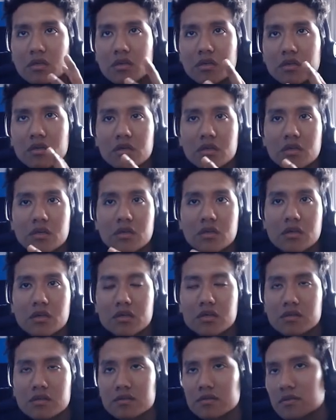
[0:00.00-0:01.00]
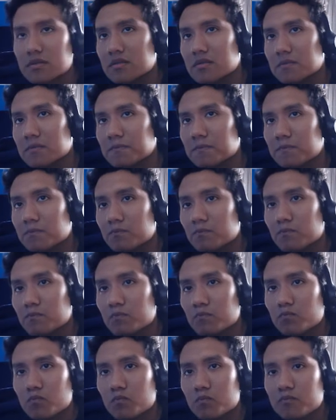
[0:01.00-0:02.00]
Y así es.
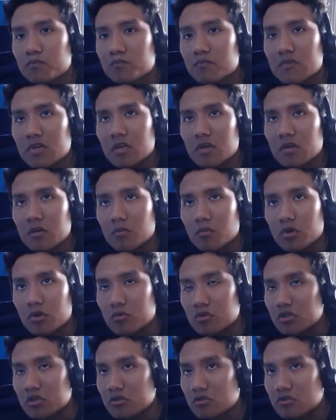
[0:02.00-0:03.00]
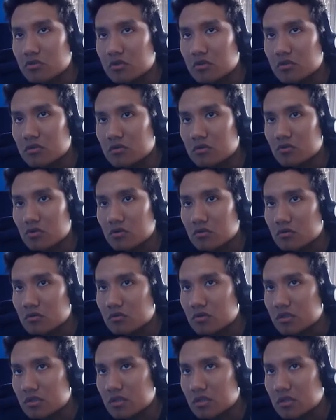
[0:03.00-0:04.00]
Bueno muchachos, eso es todo
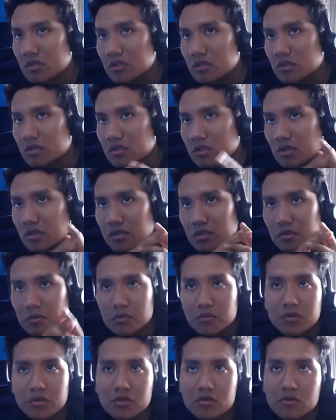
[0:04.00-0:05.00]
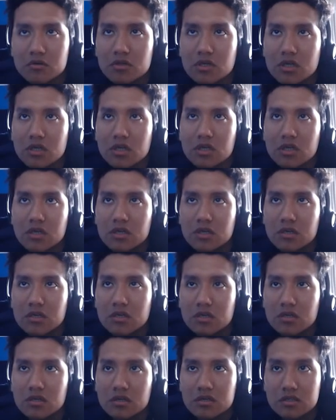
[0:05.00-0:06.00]
hasta el, ese momento.
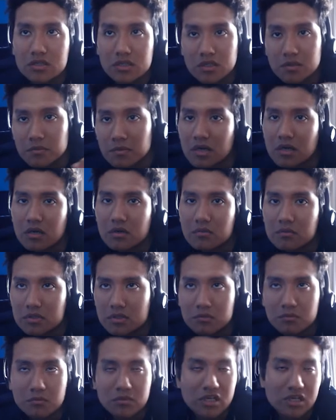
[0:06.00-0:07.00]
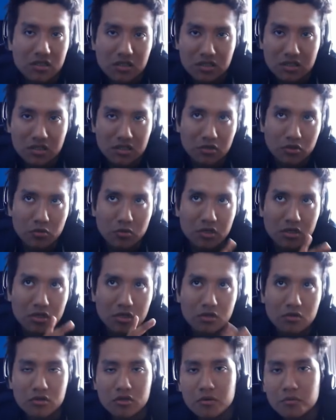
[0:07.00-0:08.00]
Se va, se marcha
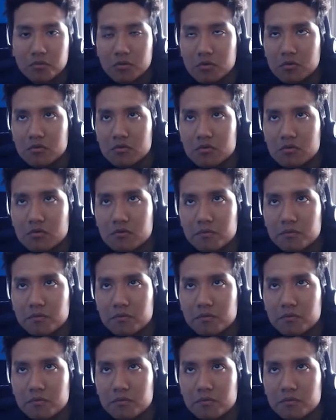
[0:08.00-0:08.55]
Giovanni con el Mewtwo